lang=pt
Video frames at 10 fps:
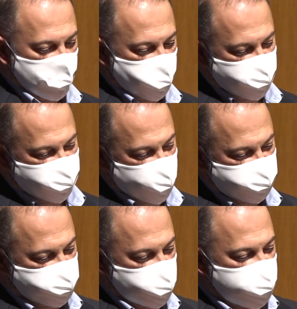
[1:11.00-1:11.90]

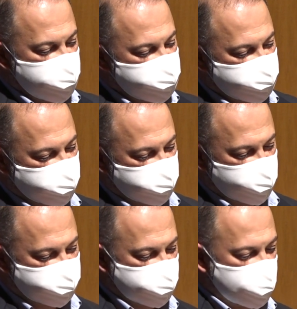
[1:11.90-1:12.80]
confesso a minha
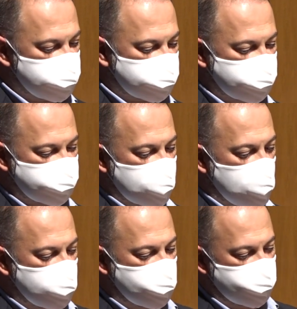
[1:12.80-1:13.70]
incerteza em trazer
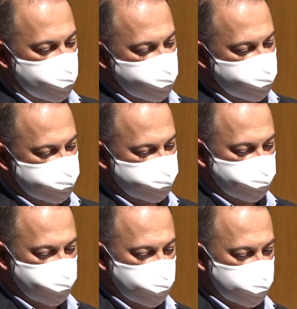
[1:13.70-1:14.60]
algo
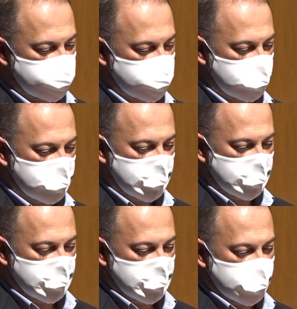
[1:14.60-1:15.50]
enriquecedor
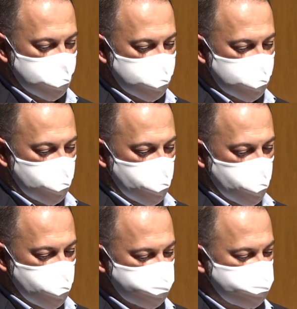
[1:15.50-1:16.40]
uh, ou